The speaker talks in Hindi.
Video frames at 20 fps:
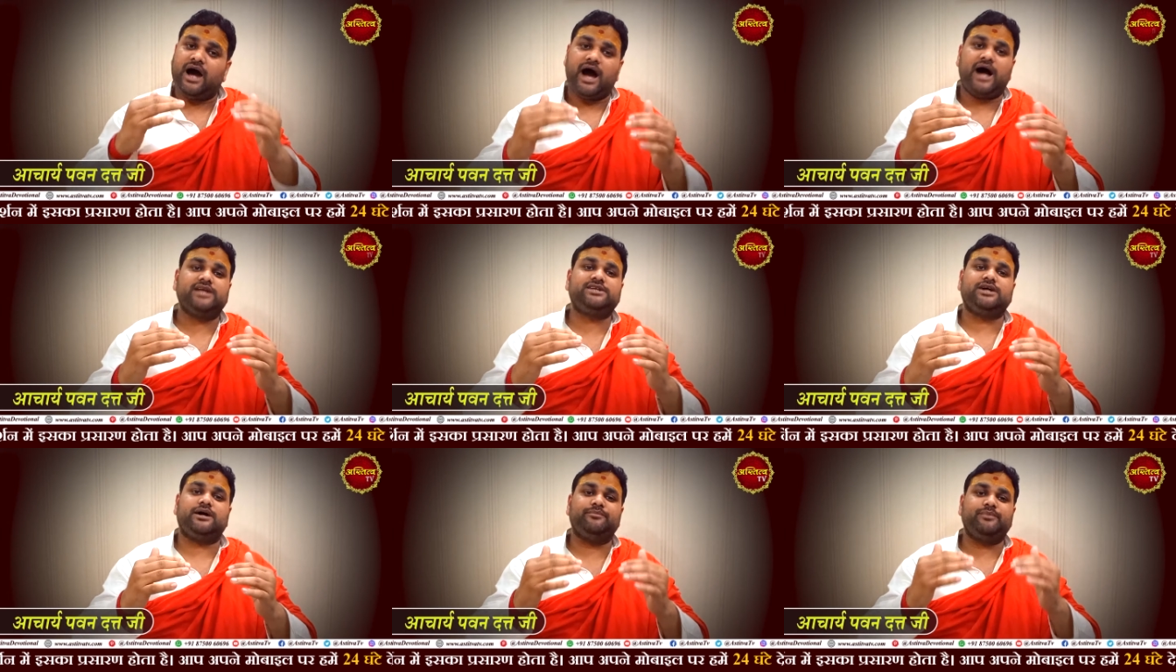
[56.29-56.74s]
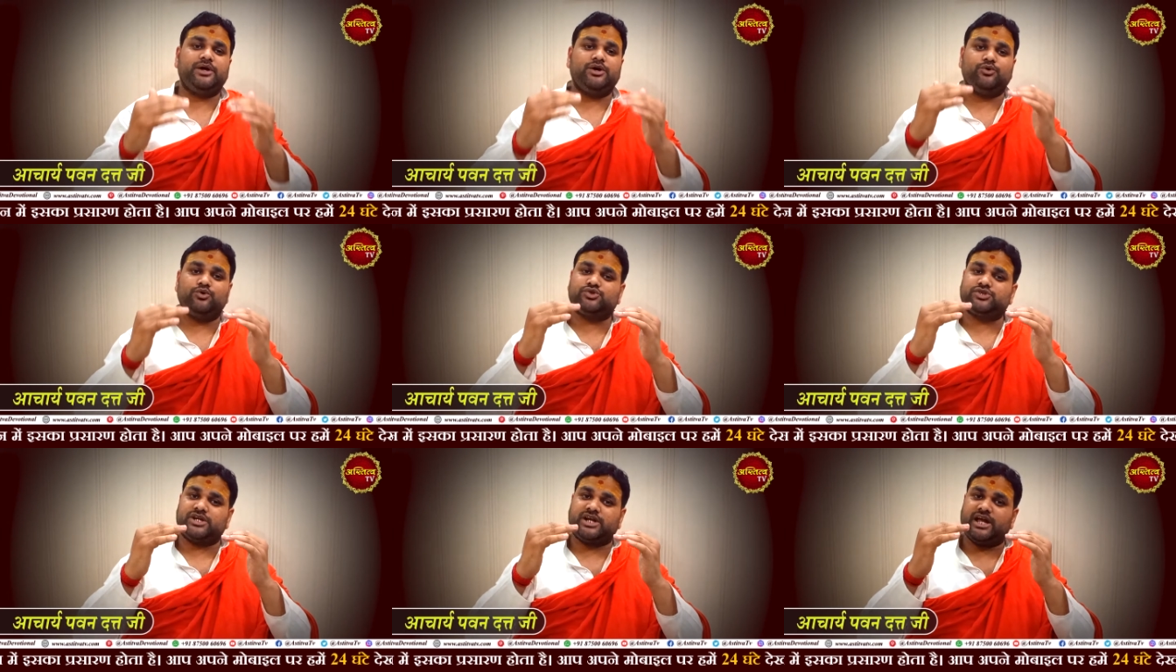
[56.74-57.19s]
आज हमें
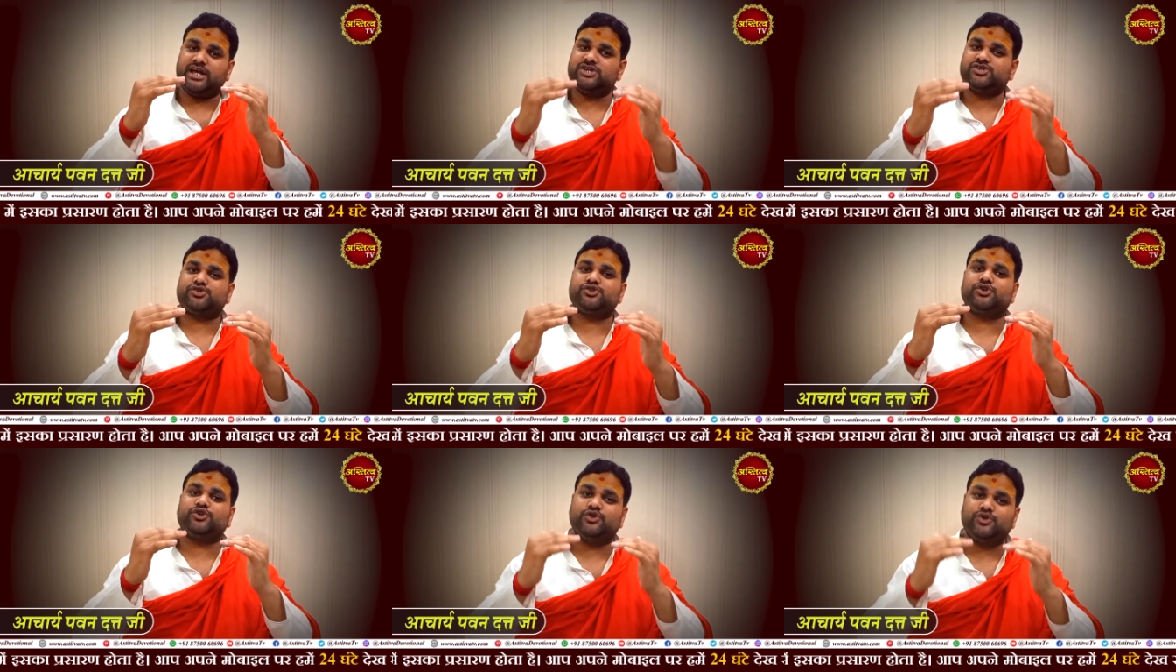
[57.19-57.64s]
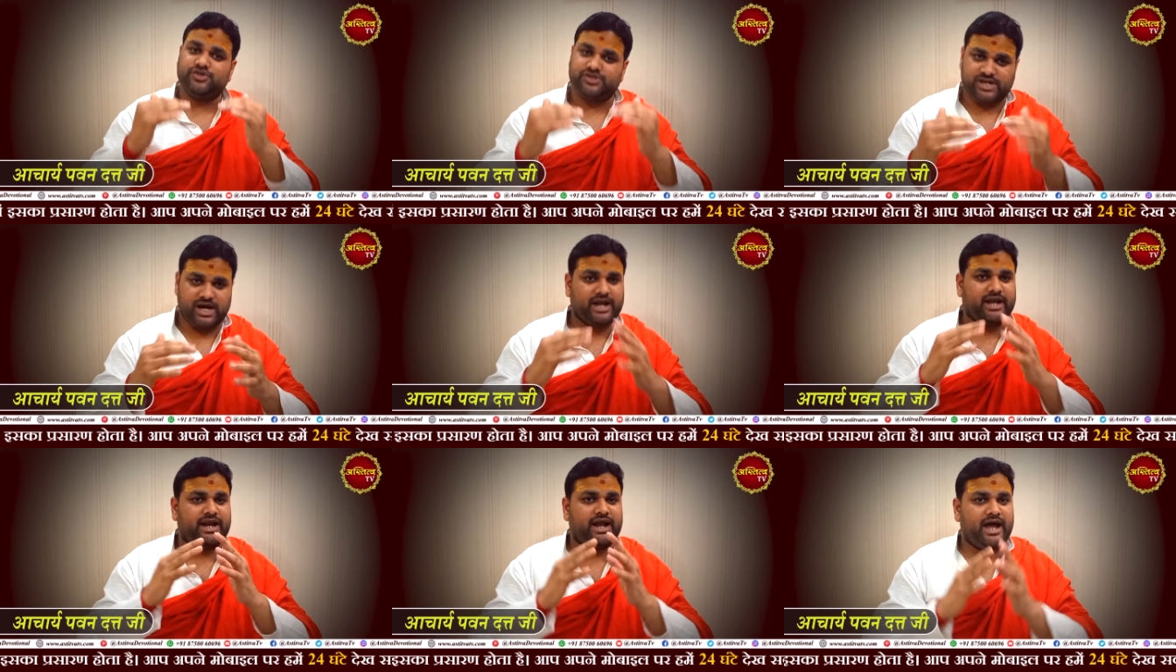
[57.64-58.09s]
उस रहस्य को
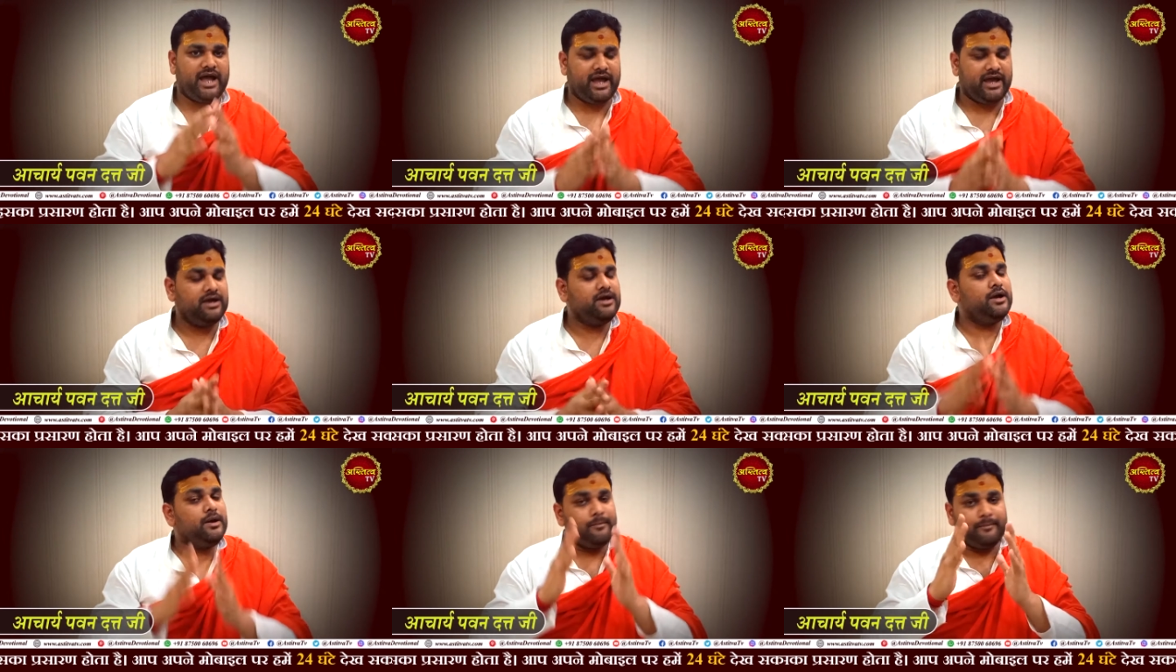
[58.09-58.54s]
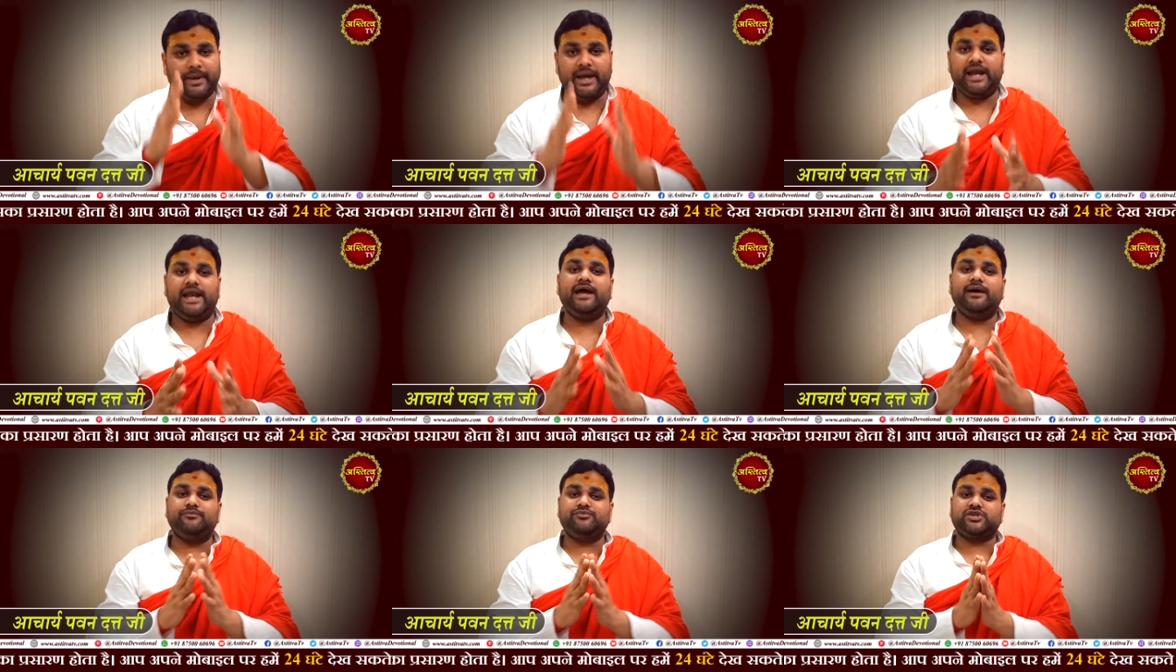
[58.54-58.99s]
जानना है
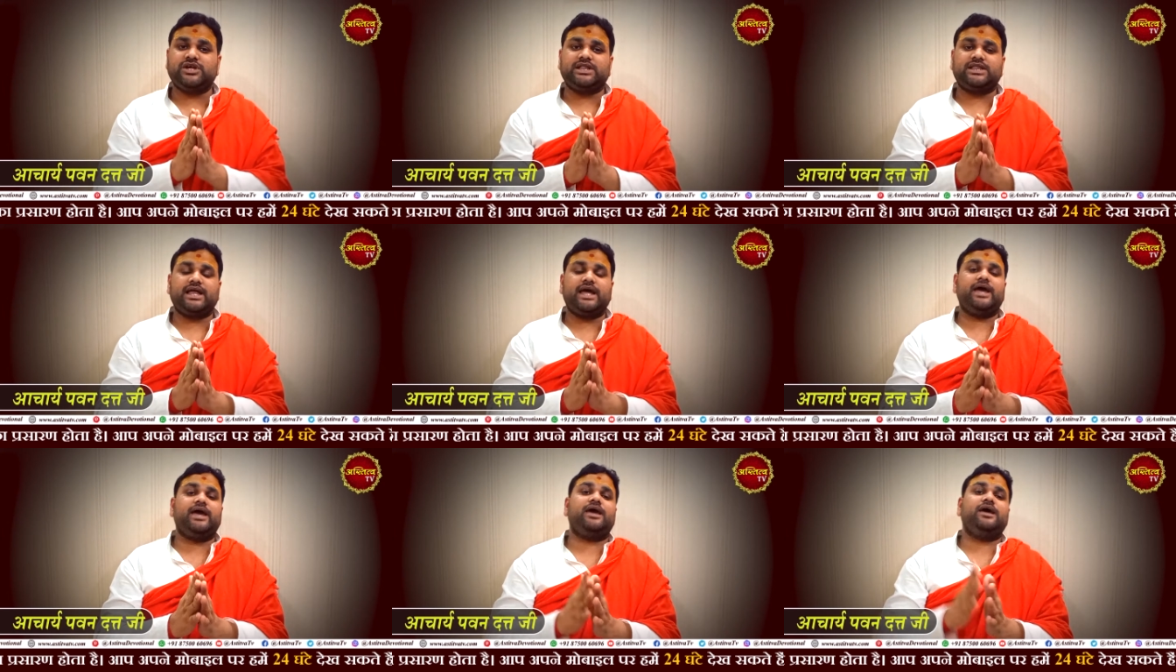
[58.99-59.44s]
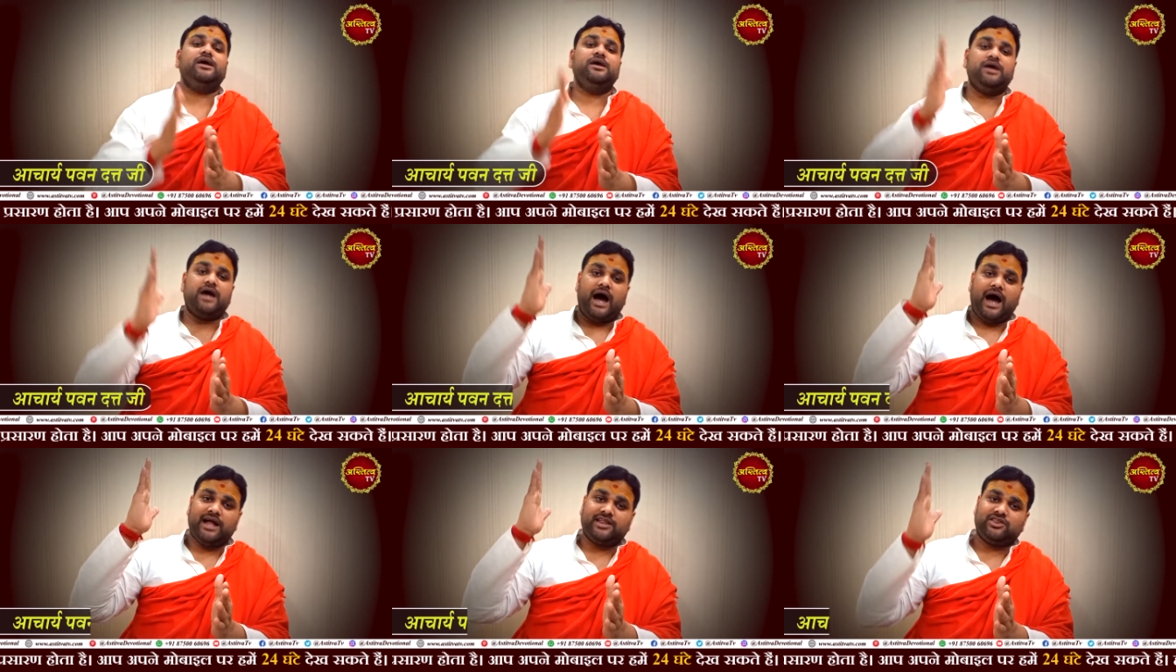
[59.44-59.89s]
पहले हम चलते
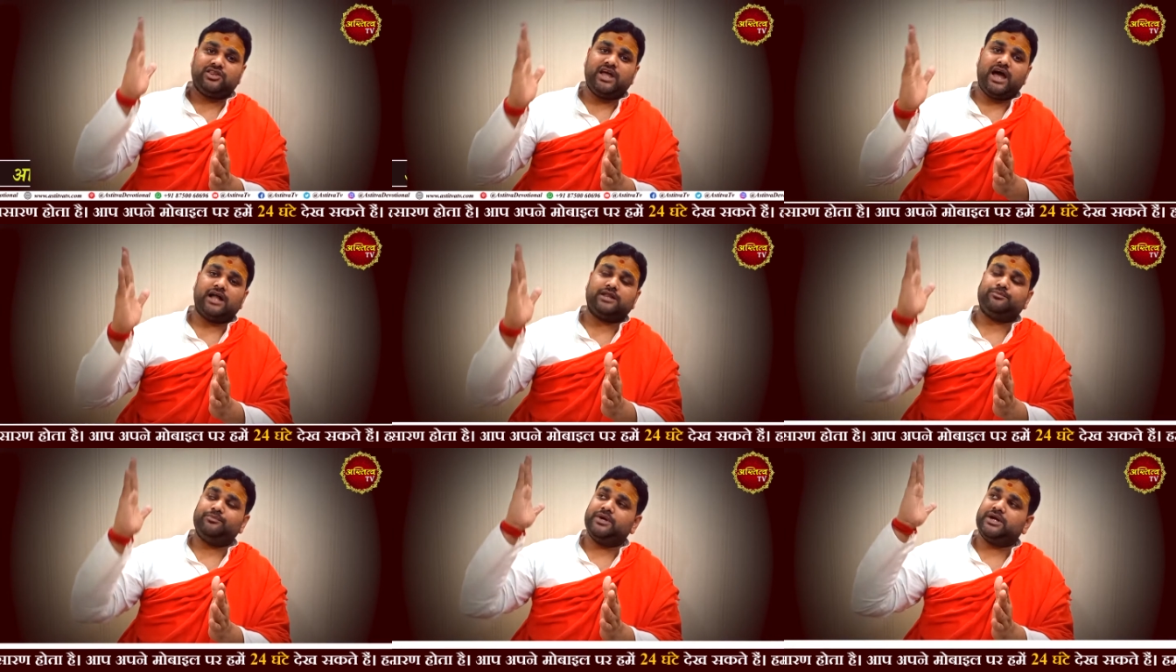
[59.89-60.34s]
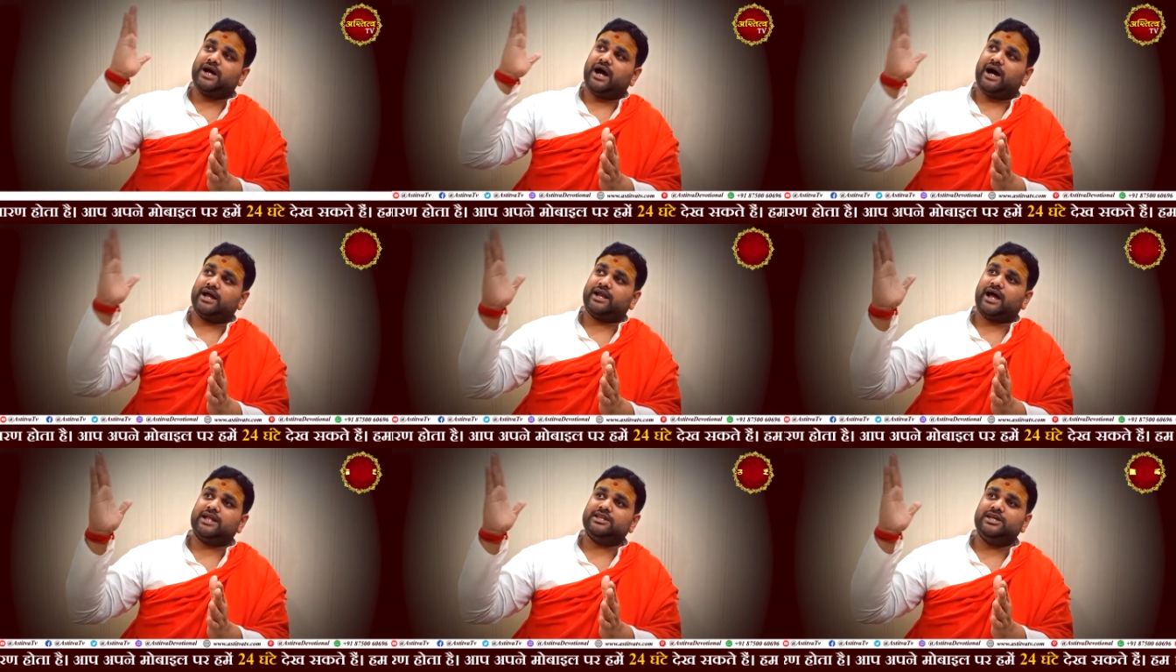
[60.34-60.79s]
हैं आध्यात्मिक
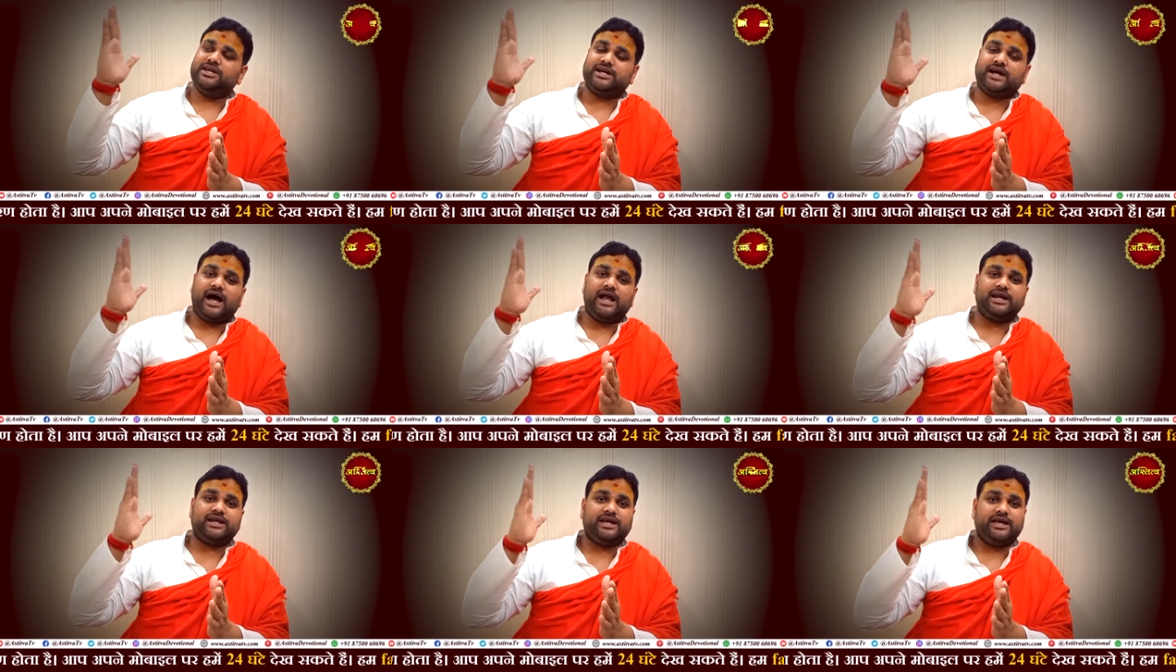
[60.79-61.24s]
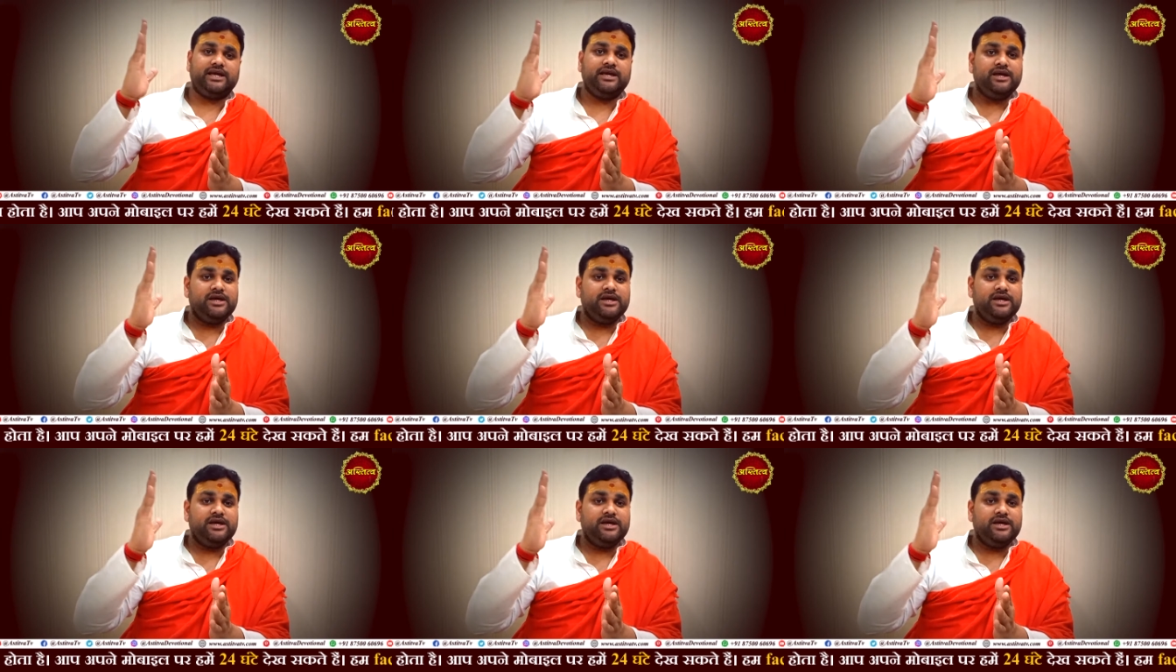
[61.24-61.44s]
अनादिकाल की